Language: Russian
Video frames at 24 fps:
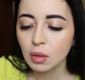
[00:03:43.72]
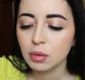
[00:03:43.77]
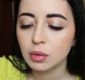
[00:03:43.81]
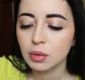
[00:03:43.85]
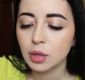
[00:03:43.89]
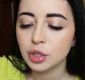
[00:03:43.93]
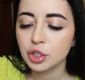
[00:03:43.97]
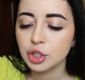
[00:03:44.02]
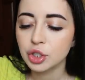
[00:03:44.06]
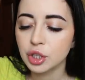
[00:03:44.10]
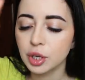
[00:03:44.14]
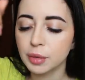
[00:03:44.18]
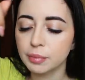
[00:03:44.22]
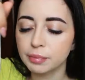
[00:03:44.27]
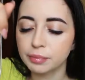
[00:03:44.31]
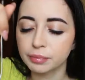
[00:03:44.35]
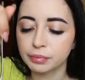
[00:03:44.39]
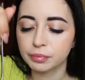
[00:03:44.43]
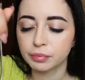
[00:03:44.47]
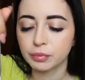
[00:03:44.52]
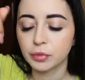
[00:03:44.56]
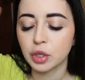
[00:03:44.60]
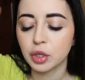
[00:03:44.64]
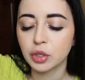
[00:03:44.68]
даже там,
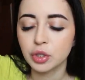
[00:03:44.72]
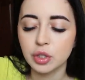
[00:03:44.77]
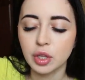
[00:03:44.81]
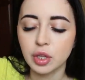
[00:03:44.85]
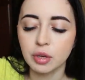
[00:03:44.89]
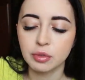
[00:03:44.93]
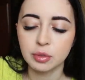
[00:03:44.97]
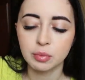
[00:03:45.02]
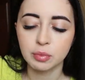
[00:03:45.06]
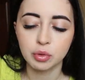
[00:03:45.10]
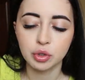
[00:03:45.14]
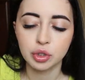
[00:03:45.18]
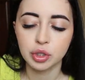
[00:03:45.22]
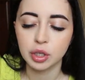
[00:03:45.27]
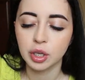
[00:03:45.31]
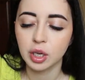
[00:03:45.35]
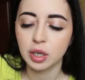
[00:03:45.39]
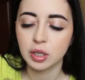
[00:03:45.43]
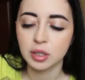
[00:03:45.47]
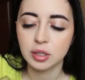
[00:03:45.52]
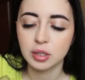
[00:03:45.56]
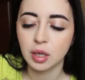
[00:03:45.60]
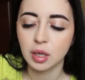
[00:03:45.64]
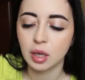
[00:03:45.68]
я не знаю, возможно,
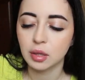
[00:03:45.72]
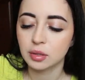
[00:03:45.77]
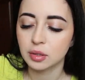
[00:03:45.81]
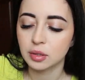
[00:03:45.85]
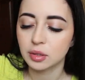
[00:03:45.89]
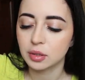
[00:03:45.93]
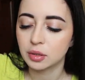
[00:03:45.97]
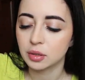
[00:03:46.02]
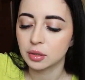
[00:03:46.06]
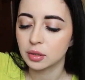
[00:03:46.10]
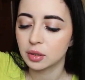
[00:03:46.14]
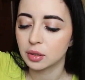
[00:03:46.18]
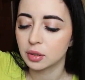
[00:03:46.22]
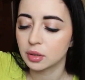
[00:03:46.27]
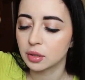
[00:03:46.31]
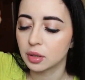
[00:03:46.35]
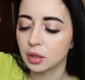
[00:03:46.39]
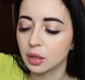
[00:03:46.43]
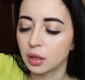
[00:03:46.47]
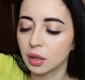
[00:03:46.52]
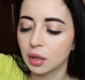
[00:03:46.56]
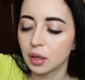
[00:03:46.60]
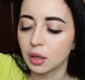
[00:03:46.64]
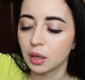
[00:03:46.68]
я осталась
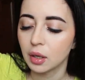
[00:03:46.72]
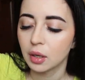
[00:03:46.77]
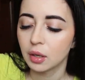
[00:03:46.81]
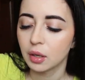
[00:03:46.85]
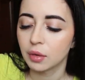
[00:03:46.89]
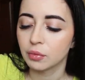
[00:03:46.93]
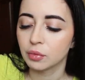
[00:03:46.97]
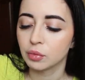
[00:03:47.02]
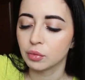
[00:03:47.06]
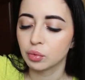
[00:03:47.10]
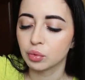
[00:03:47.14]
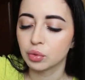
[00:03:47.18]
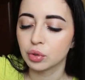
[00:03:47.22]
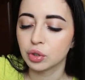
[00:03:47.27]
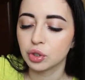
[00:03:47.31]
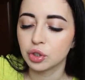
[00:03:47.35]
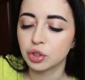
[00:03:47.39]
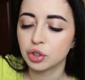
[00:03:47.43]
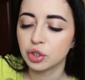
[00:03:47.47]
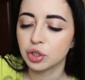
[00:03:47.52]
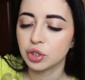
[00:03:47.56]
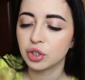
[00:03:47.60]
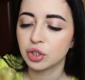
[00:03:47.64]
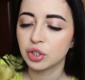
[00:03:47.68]
где-то в
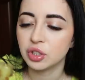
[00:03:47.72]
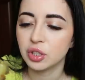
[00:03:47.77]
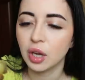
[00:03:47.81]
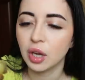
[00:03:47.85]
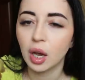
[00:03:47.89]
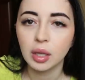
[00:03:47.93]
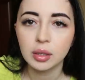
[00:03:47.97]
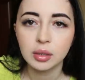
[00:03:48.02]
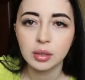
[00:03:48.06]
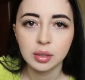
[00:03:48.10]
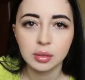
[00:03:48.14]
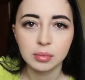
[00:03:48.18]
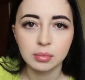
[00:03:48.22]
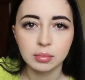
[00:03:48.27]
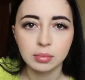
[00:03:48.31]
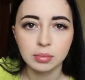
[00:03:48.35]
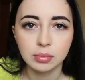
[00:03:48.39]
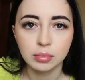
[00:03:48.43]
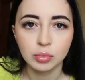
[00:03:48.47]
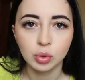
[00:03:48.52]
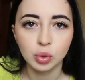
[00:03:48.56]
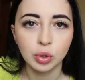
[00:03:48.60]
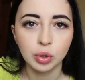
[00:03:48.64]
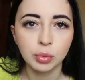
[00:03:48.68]
2010-м,
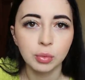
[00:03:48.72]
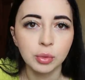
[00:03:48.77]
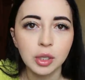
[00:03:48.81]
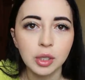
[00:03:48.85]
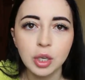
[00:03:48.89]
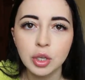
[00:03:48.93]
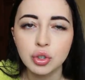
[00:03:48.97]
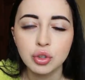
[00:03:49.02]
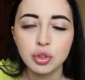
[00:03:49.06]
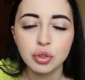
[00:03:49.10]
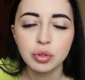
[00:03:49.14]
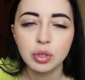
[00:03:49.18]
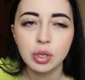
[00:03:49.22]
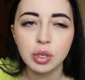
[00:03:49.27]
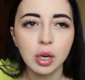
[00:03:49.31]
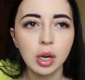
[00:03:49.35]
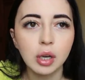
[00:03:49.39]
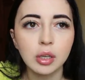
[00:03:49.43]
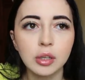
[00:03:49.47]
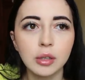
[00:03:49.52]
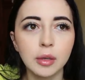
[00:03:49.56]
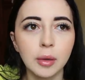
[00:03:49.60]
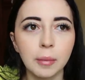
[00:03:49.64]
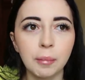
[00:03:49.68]
но до меня еще
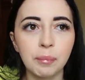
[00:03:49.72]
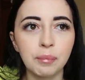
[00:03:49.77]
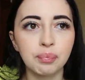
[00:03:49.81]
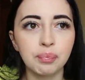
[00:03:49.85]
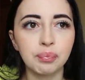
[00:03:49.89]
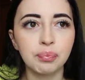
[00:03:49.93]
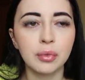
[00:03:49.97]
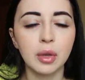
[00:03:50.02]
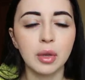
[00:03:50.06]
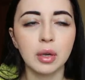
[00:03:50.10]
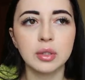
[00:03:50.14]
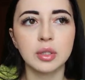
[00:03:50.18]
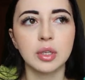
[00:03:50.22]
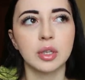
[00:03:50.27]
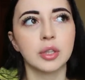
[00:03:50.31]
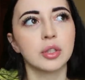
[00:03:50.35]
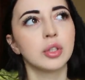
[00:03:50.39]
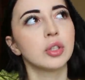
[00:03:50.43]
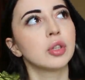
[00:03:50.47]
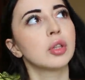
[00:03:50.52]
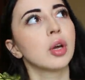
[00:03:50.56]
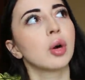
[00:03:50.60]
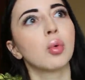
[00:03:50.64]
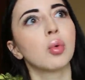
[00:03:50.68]
никак не, как сказать,
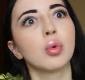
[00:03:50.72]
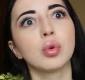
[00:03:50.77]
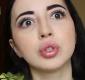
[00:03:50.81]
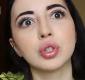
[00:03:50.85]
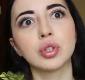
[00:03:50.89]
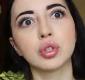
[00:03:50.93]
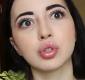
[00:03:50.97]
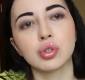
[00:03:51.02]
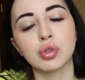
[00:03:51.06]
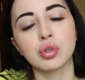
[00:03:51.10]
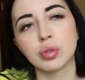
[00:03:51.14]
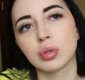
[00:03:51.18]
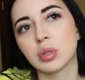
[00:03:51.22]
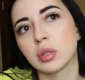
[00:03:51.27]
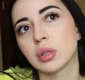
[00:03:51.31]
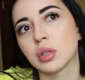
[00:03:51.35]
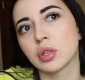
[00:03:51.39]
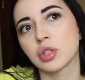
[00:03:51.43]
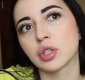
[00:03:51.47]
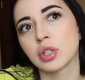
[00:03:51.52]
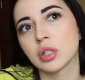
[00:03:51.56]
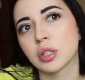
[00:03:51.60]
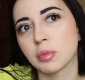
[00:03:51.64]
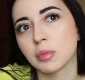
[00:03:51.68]
не доходит, что ты
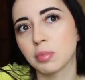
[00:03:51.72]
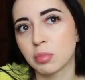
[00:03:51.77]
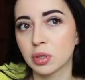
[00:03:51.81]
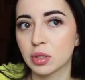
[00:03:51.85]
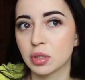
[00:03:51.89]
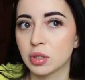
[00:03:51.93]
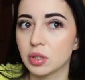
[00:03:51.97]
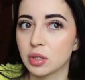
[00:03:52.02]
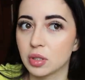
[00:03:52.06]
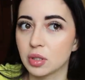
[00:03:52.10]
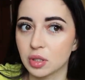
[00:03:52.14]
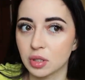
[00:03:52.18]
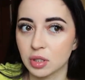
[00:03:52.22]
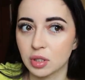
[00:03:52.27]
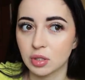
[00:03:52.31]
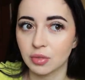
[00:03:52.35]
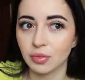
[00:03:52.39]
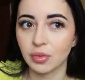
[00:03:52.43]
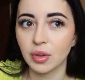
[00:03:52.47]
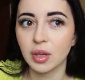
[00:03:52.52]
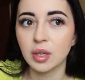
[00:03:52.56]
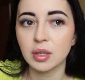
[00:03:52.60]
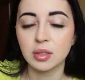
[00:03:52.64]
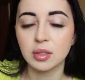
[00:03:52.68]
должна заплатить за
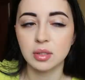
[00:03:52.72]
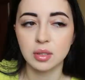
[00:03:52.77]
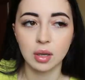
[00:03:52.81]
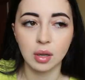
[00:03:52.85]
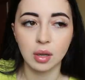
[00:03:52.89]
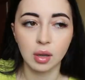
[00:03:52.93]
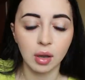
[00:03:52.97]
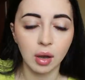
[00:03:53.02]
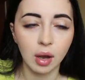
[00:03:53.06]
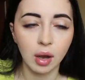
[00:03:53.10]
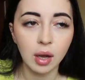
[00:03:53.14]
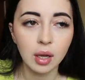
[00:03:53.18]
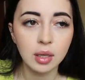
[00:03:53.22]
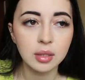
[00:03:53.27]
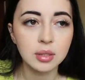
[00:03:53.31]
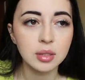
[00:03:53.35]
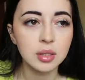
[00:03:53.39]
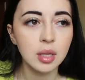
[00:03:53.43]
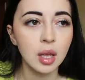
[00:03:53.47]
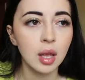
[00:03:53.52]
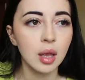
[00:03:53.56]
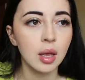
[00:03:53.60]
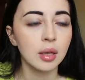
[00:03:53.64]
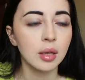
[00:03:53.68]
свет, за газ,